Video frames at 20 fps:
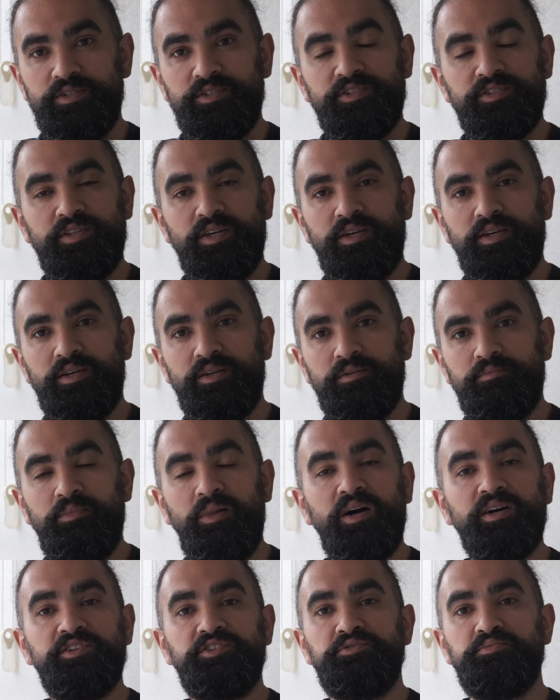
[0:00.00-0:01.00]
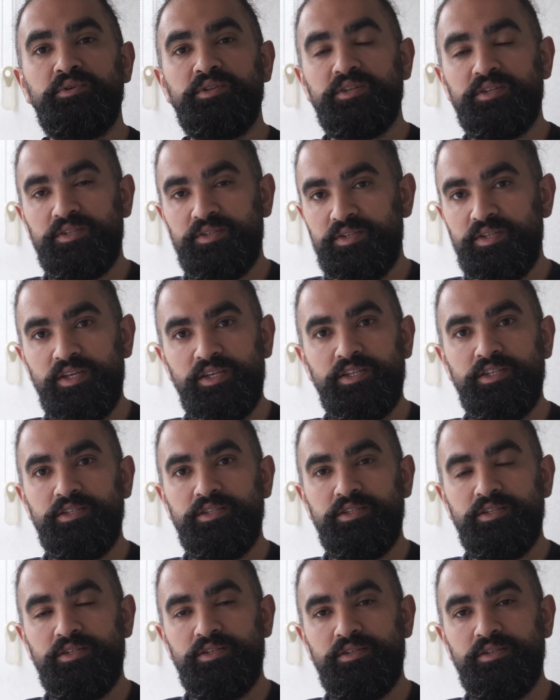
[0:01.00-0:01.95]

İşte barışmaların değil,